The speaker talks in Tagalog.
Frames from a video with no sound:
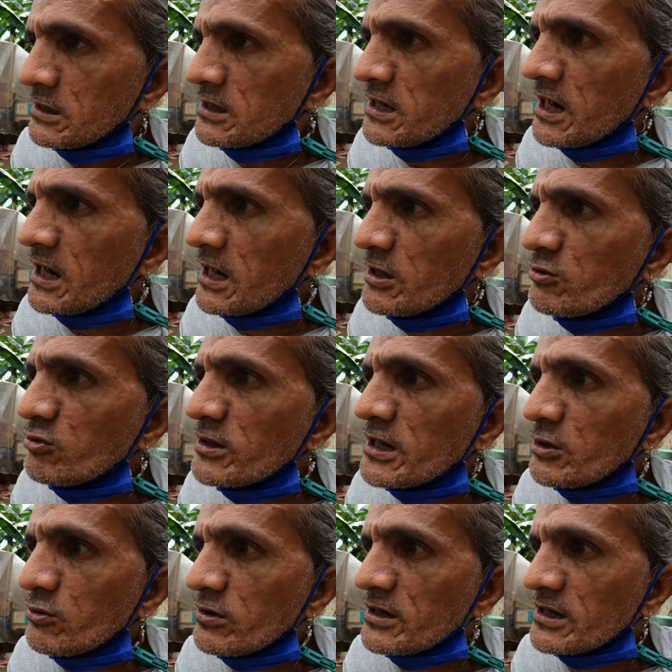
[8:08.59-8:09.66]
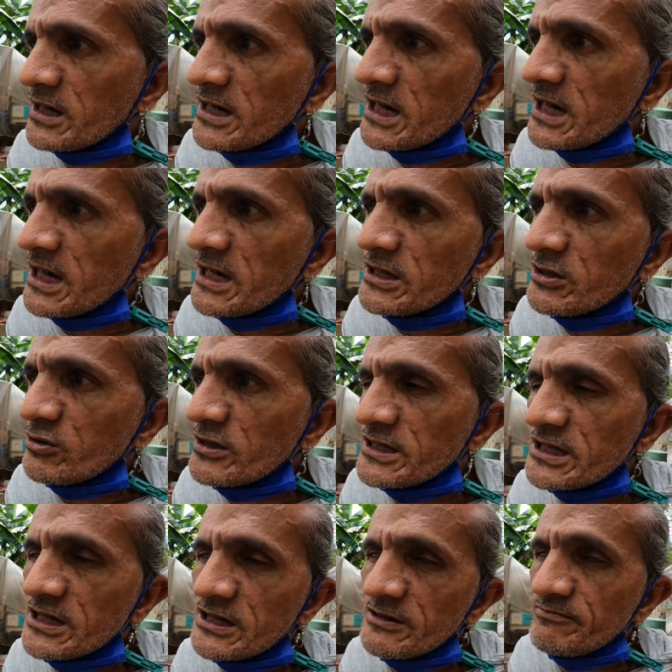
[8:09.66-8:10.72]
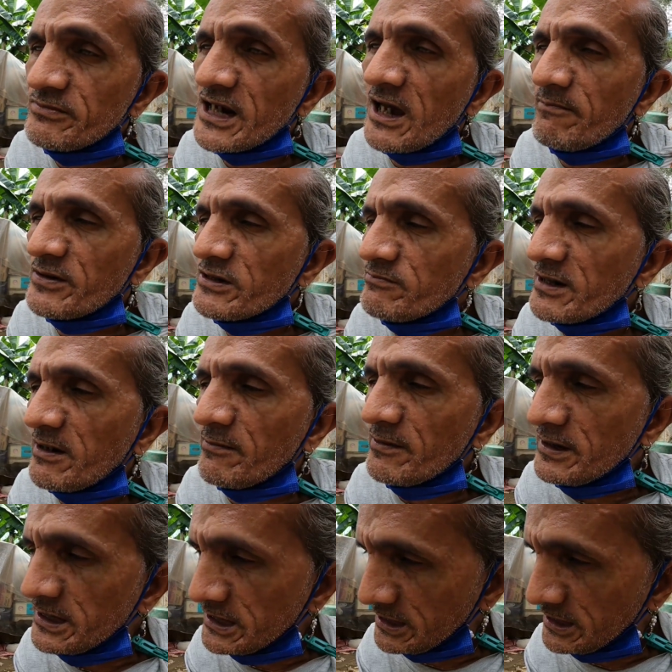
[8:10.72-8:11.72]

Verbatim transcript: kaya ano na kaya hindi ko na sila pinapansin pinap,